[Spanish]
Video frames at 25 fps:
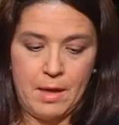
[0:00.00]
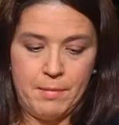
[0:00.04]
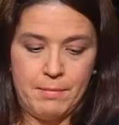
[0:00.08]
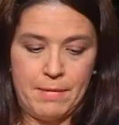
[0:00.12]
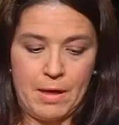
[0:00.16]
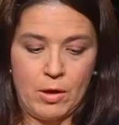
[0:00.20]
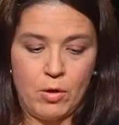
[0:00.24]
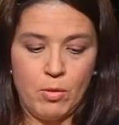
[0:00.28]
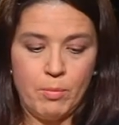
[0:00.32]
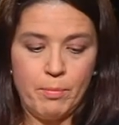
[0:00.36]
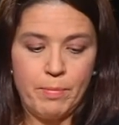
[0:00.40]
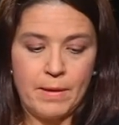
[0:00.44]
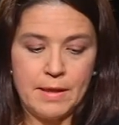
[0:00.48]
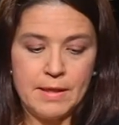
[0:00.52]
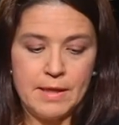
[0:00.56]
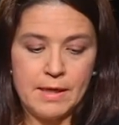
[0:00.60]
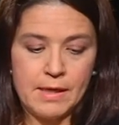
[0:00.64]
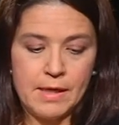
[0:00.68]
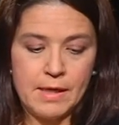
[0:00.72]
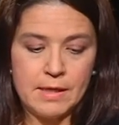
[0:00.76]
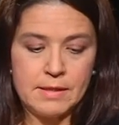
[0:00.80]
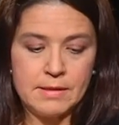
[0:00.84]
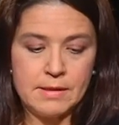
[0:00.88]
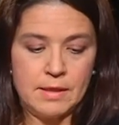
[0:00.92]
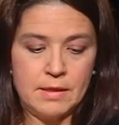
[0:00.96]
Me acompañan
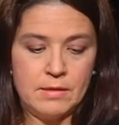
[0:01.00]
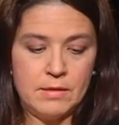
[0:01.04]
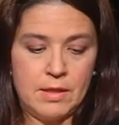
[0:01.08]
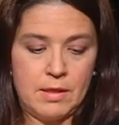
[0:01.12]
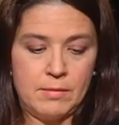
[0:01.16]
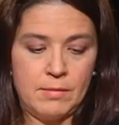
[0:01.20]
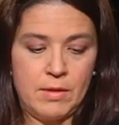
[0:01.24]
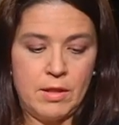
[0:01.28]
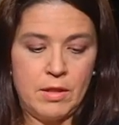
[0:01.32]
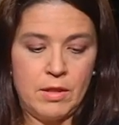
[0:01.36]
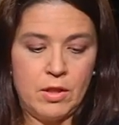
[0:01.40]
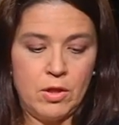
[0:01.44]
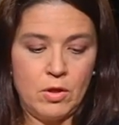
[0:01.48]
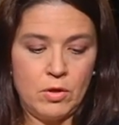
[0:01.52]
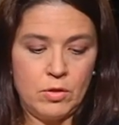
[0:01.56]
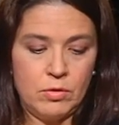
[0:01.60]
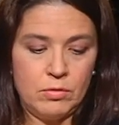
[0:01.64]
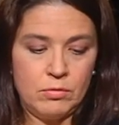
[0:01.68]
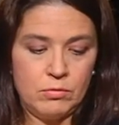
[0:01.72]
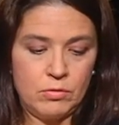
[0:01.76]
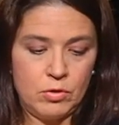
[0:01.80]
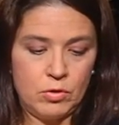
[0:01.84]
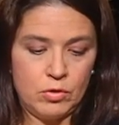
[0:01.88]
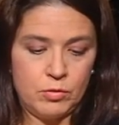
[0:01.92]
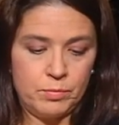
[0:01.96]
en esta
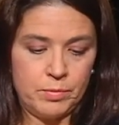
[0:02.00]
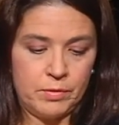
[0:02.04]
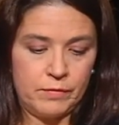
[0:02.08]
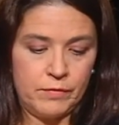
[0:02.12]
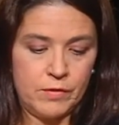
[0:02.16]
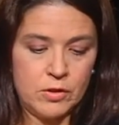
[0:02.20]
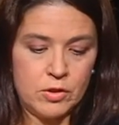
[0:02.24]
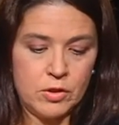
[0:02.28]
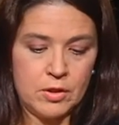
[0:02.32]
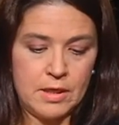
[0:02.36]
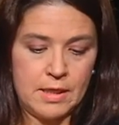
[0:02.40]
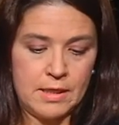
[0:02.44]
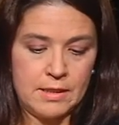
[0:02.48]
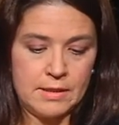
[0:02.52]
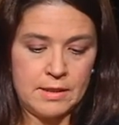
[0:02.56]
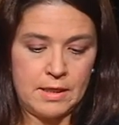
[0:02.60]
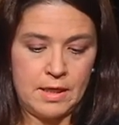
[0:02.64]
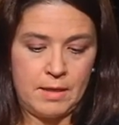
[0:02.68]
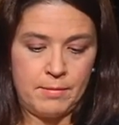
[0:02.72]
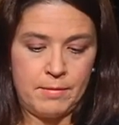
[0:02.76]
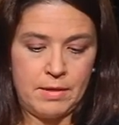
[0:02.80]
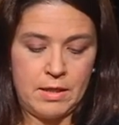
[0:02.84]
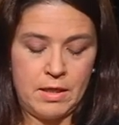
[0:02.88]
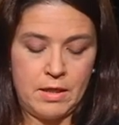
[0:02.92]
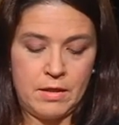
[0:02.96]
intervención dos profesionales de
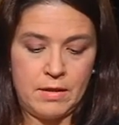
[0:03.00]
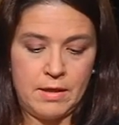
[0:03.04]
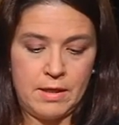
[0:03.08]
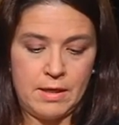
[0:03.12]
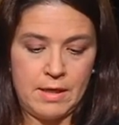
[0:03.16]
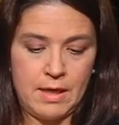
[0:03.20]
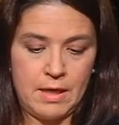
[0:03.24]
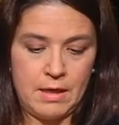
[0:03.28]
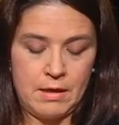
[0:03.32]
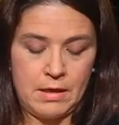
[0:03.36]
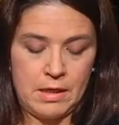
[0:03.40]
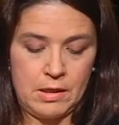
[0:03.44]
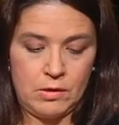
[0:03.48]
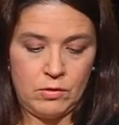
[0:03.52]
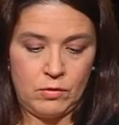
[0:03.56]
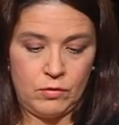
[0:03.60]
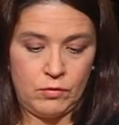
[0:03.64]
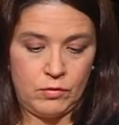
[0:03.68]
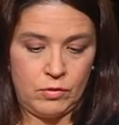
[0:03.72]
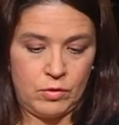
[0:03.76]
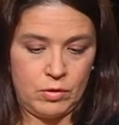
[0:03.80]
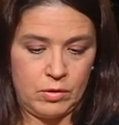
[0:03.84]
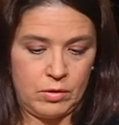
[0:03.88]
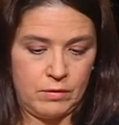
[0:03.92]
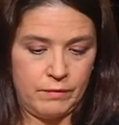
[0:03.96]
la medicina, el
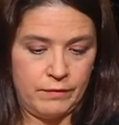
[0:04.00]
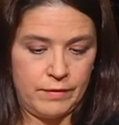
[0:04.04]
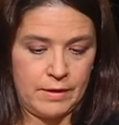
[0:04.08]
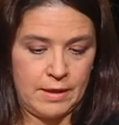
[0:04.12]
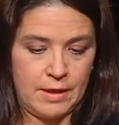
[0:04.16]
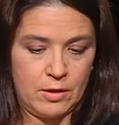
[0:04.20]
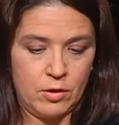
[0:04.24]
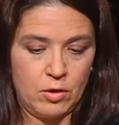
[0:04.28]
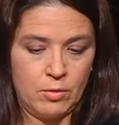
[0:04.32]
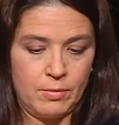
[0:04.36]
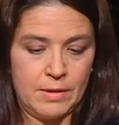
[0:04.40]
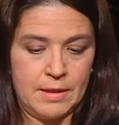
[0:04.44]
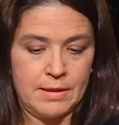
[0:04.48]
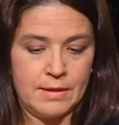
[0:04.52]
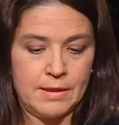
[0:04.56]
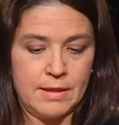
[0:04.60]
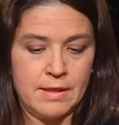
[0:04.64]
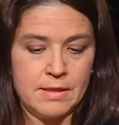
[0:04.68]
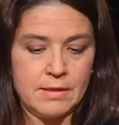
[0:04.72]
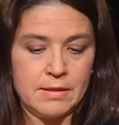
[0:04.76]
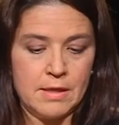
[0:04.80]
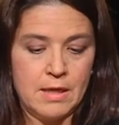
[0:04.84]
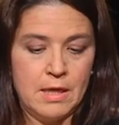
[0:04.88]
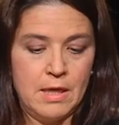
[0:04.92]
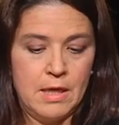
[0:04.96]
doctor don Fernando
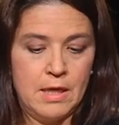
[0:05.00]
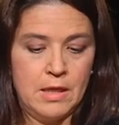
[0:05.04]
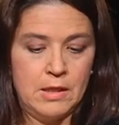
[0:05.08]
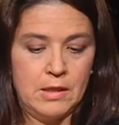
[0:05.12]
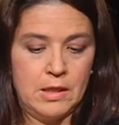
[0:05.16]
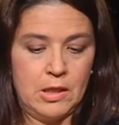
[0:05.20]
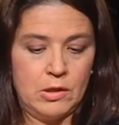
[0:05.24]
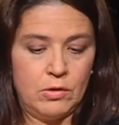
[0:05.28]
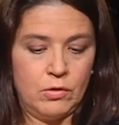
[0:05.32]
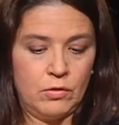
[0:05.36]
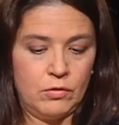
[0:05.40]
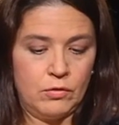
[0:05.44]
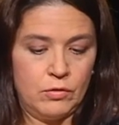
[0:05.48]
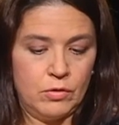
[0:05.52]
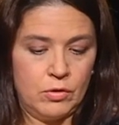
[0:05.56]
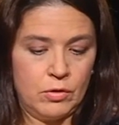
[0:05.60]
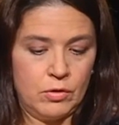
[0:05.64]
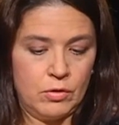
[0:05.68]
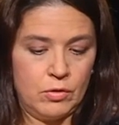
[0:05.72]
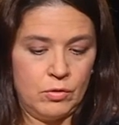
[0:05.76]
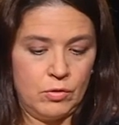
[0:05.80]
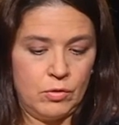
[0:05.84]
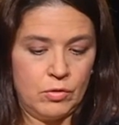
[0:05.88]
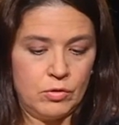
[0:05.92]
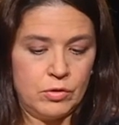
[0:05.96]
Bandres y el doctor
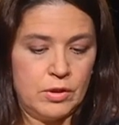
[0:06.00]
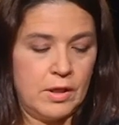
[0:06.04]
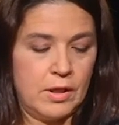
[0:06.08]
don José